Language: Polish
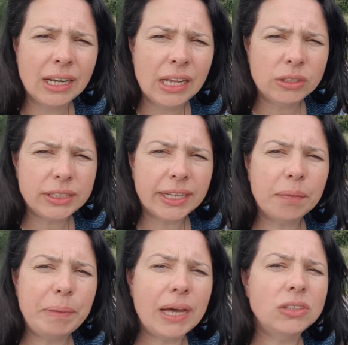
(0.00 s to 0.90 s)
To jest
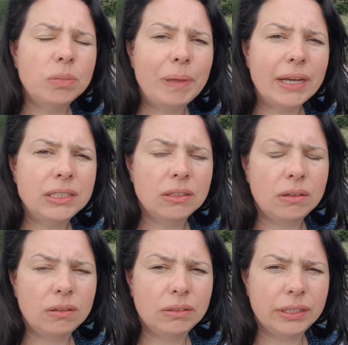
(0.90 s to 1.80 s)
taka bardzo,
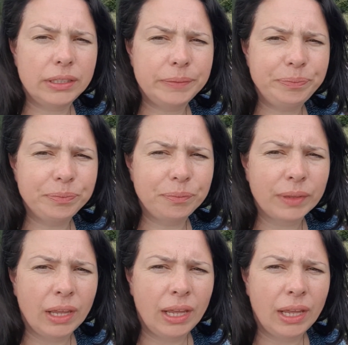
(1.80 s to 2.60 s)
bardzo um,